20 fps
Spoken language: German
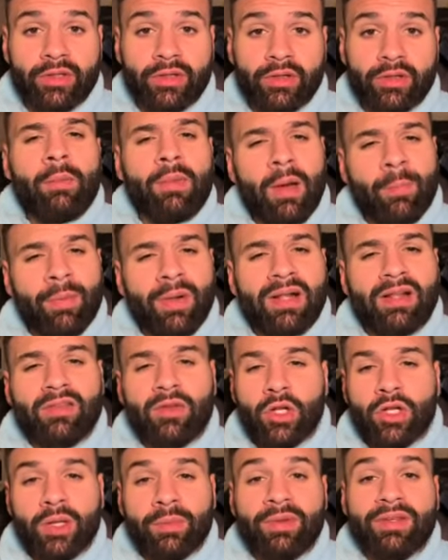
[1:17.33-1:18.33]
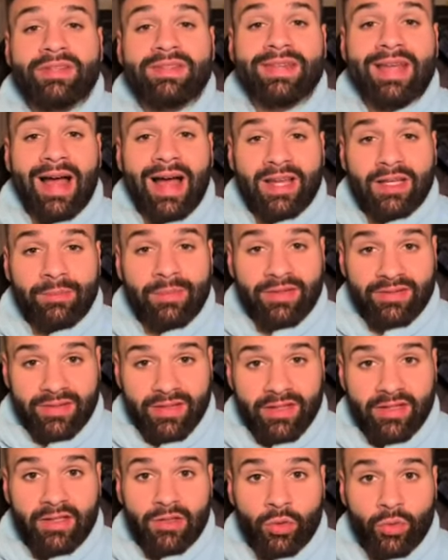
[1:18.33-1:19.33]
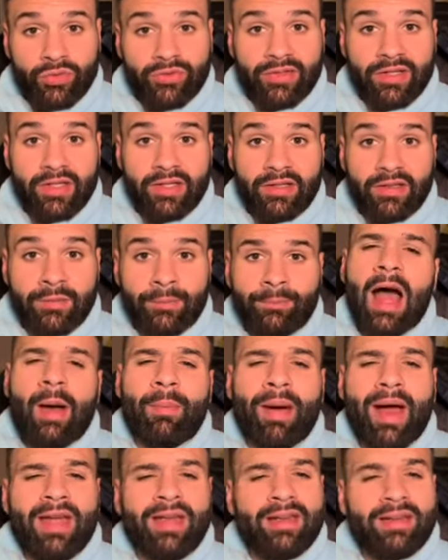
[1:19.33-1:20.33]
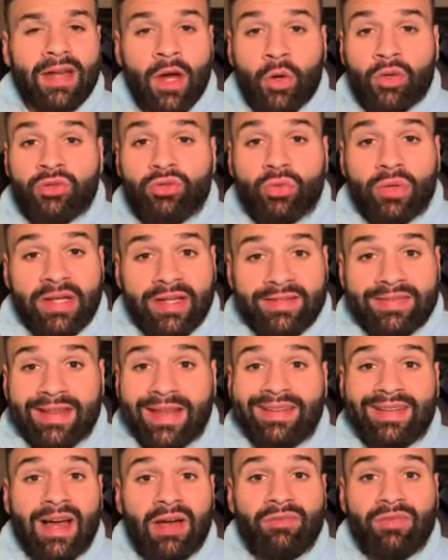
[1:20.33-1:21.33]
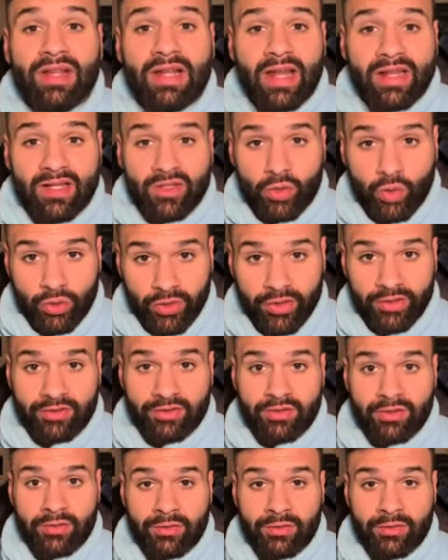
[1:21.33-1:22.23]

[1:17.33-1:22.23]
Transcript: Im April soll nämlich die Anime-Serie losgehen. Aber ein genaues Release-Date haben wir leider noch nicht.